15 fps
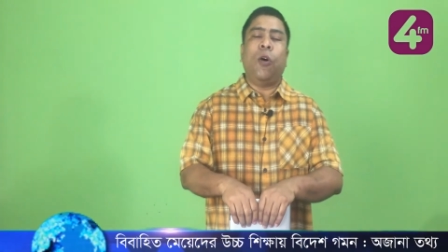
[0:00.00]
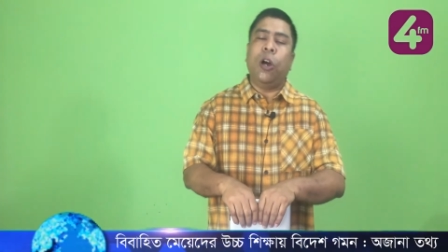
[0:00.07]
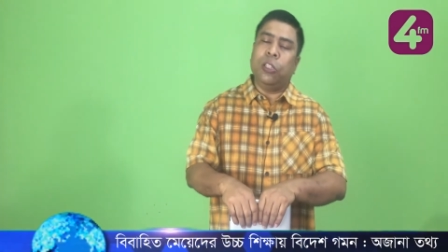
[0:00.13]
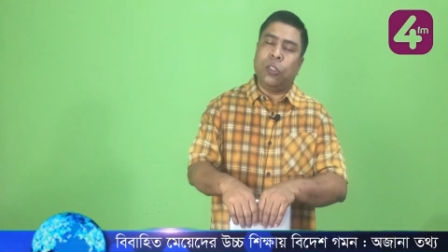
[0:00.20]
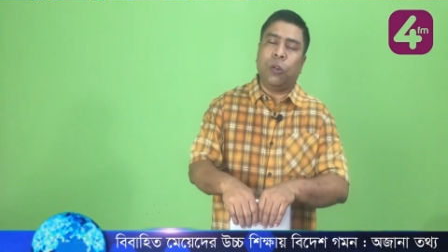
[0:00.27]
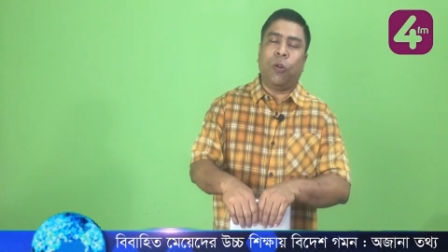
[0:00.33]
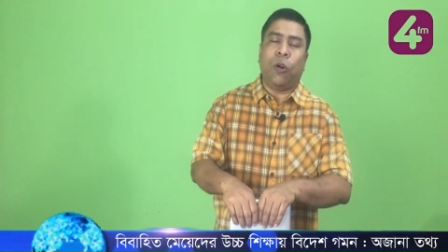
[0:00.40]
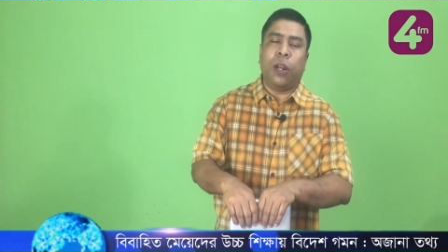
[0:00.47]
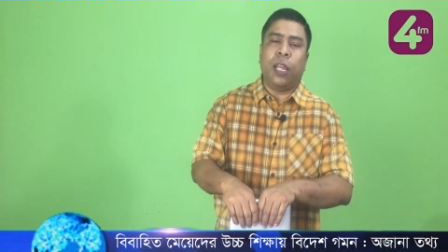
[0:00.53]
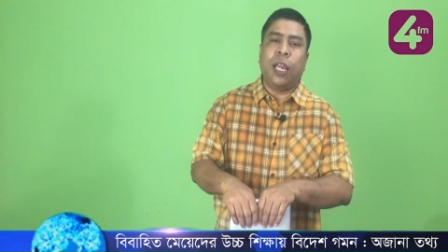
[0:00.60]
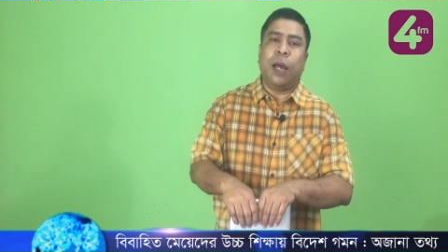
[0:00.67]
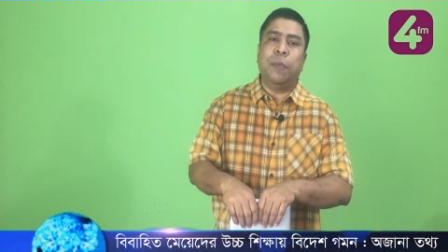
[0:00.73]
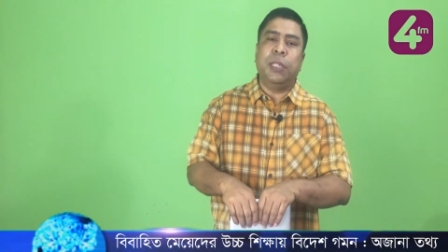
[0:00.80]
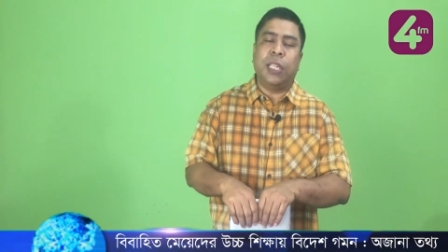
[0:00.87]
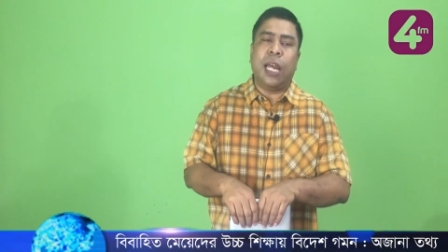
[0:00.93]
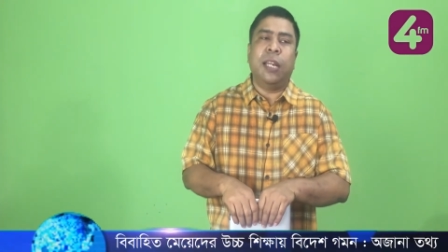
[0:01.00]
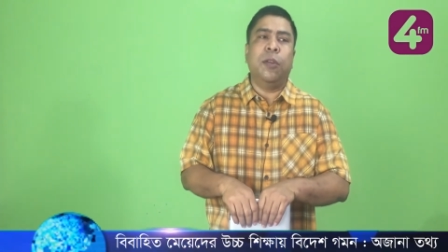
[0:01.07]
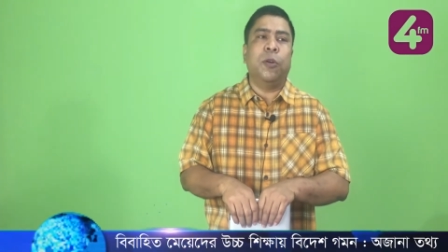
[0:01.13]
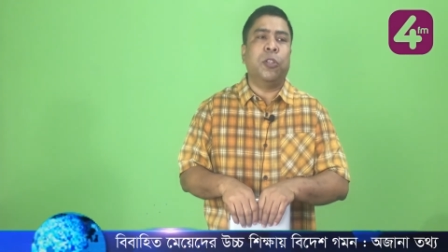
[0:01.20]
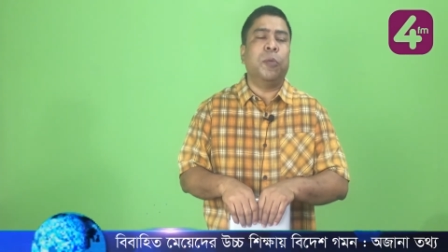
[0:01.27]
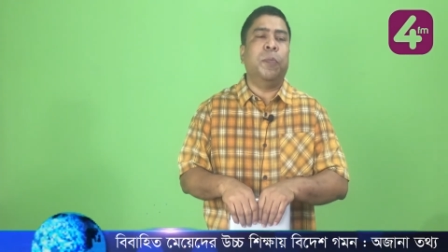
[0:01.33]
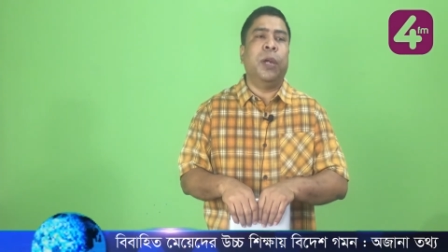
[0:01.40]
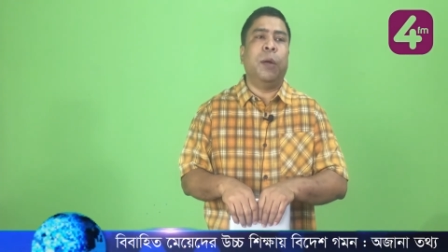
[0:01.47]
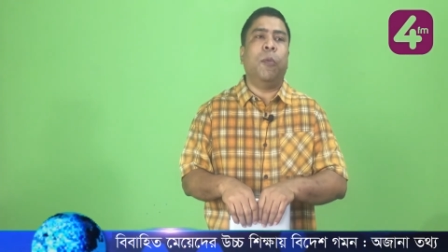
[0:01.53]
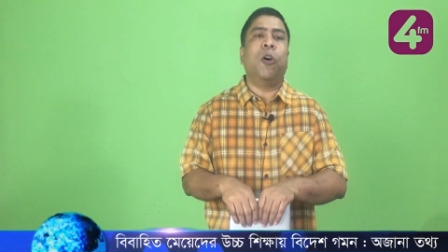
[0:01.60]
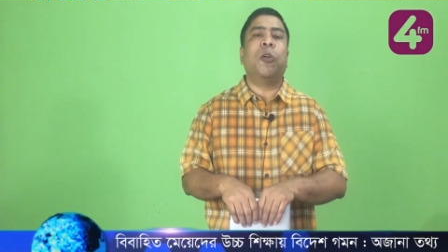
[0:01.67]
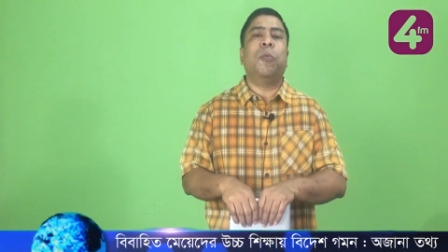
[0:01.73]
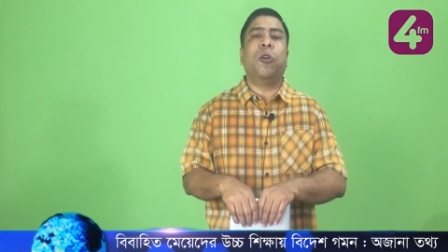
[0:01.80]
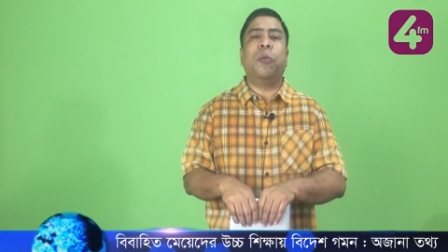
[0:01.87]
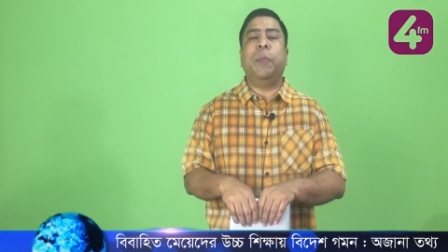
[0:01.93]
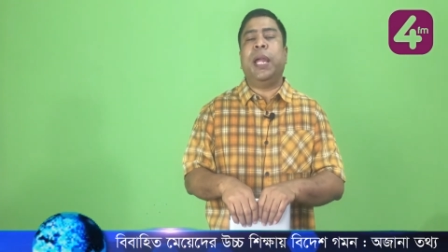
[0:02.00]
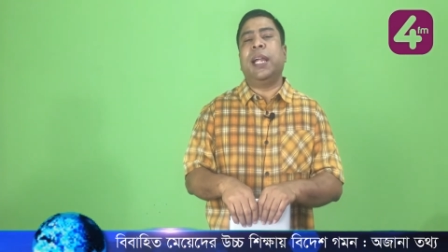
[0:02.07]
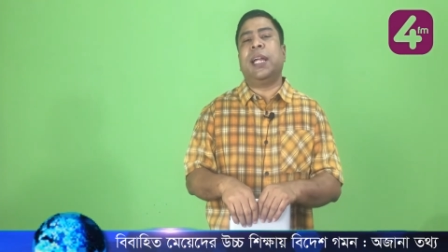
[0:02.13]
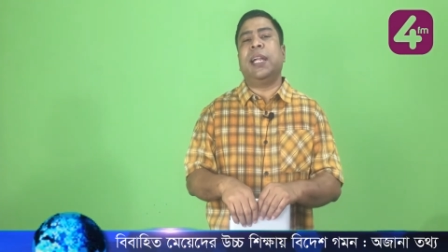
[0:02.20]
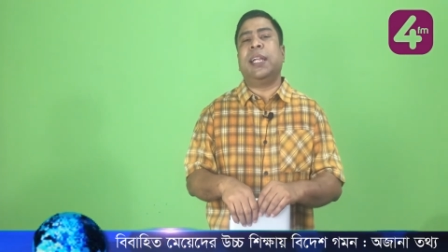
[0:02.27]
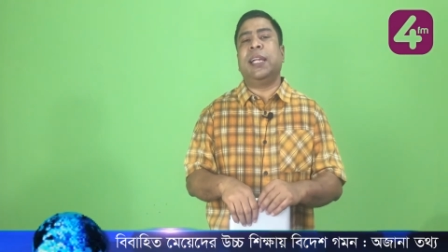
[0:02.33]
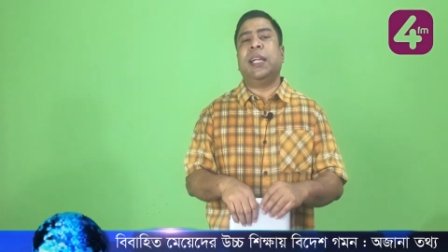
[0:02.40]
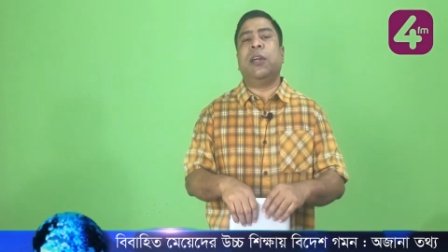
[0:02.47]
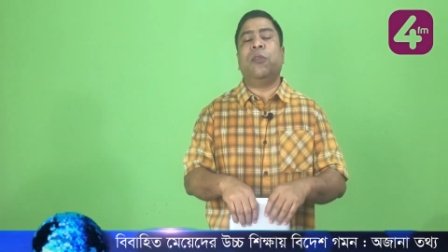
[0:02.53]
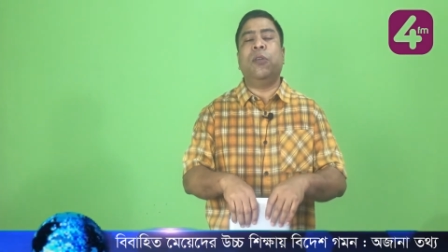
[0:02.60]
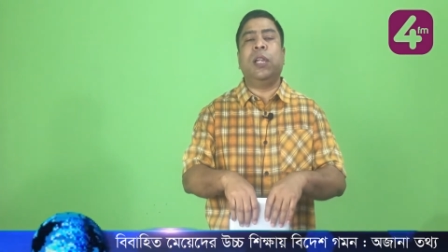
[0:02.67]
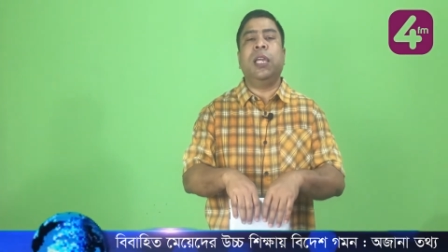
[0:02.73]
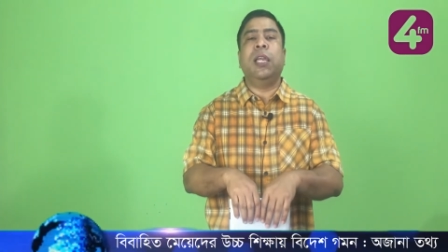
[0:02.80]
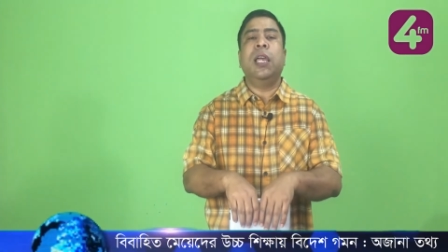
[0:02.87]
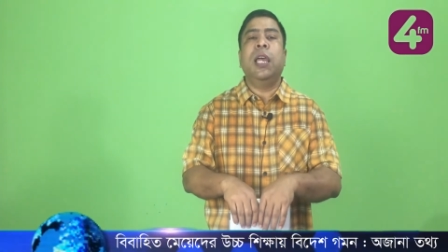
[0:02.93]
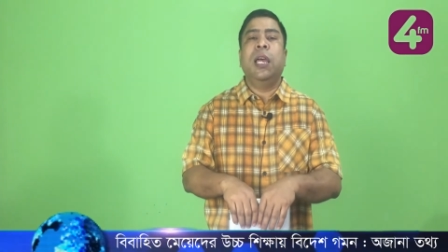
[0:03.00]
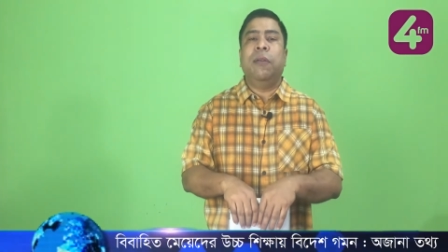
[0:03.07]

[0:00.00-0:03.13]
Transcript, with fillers: হয়তো করে আমি জানি হয়তো বড় বড় ব্যাংকার ট্যাঙ্কার হলে